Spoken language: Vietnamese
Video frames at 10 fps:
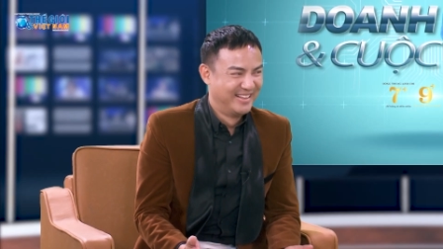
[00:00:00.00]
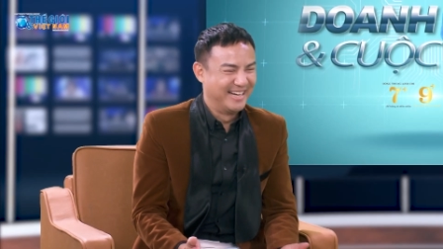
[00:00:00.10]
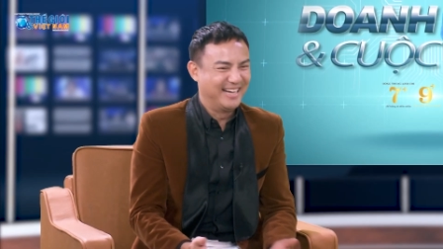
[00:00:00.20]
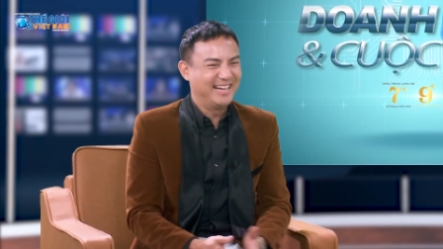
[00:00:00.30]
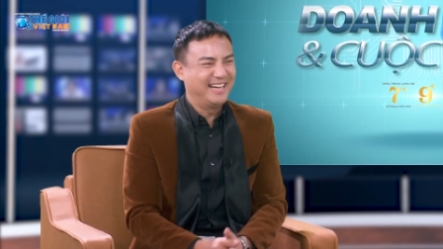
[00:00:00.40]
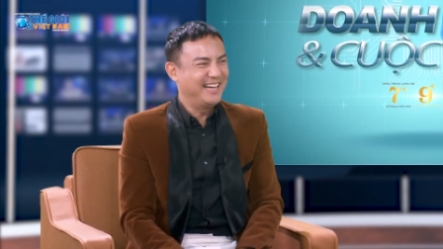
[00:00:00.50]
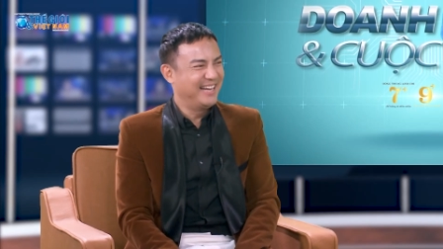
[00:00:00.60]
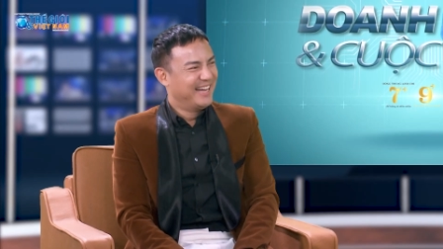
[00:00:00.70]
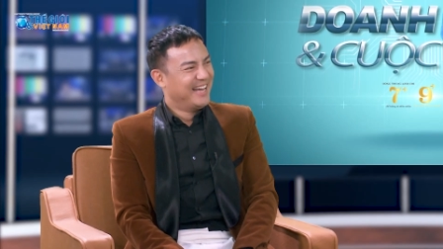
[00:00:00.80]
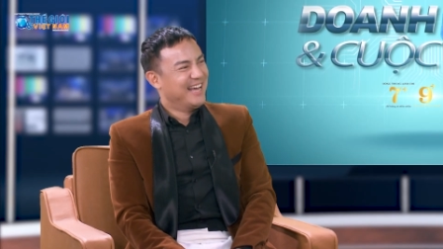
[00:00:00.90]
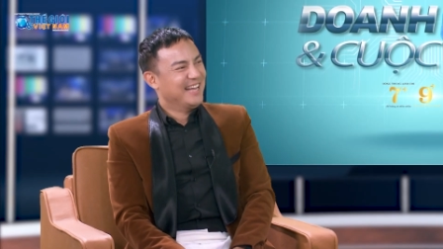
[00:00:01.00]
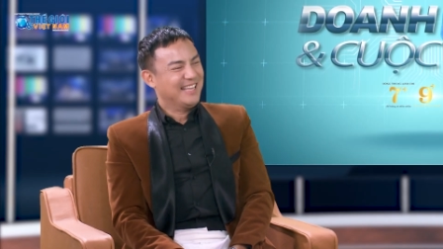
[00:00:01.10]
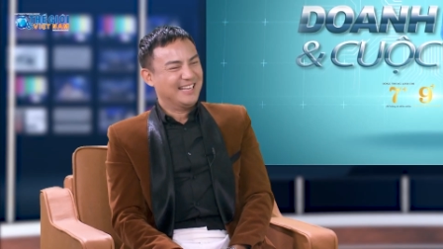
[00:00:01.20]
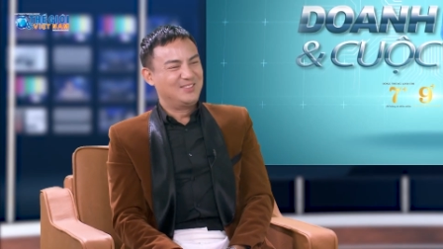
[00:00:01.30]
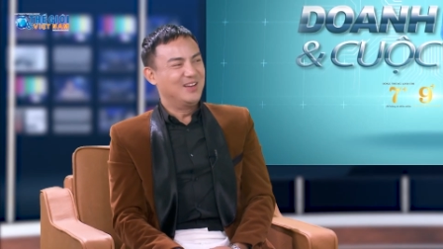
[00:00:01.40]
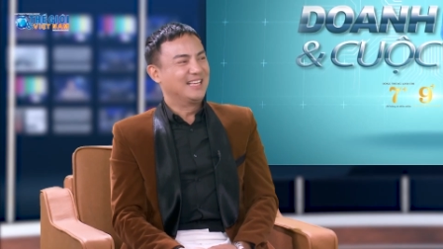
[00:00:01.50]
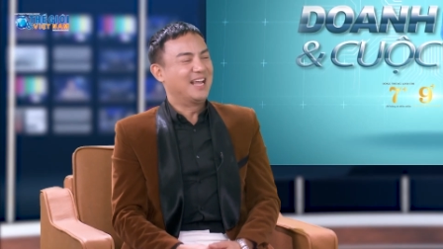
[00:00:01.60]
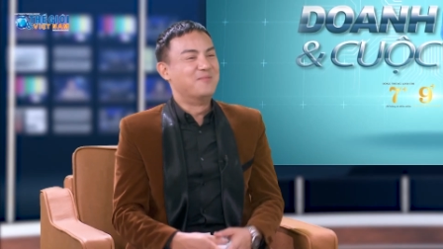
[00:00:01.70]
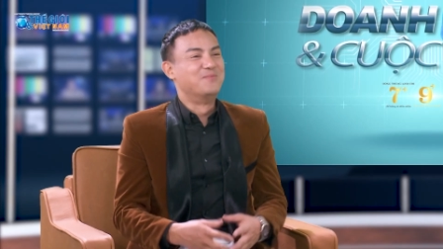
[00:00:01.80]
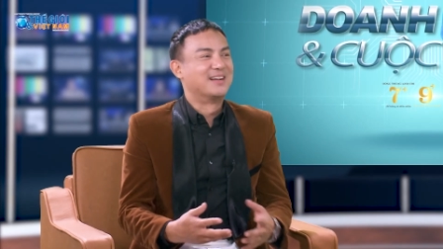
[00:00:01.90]
Dạ vâng. Những chuyện
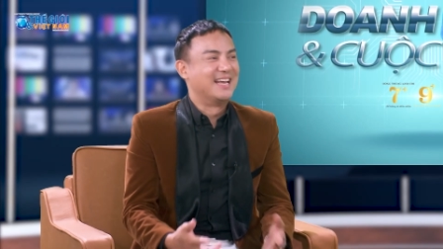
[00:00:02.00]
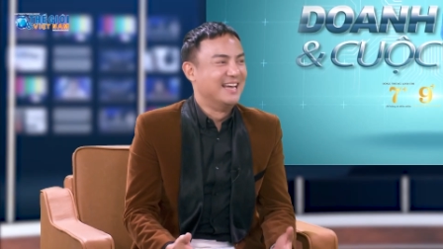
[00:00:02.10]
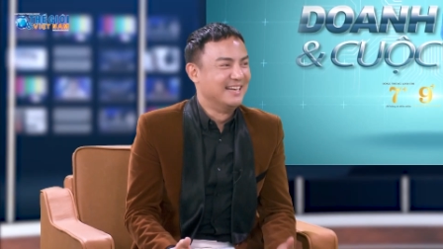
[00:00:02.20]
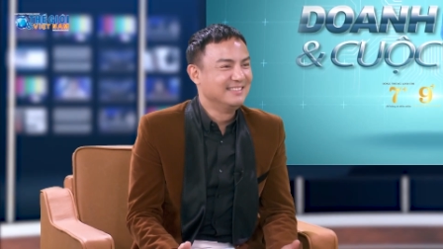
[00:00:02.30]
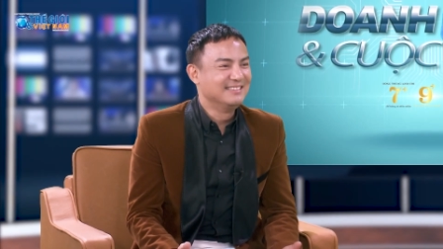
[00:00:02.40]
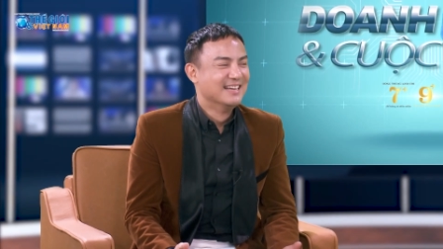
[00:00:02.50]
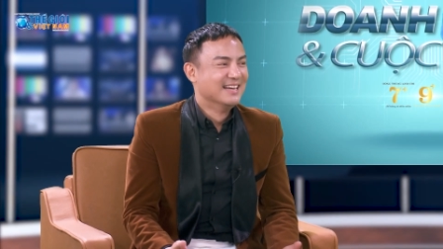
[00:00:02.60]
thầm kín.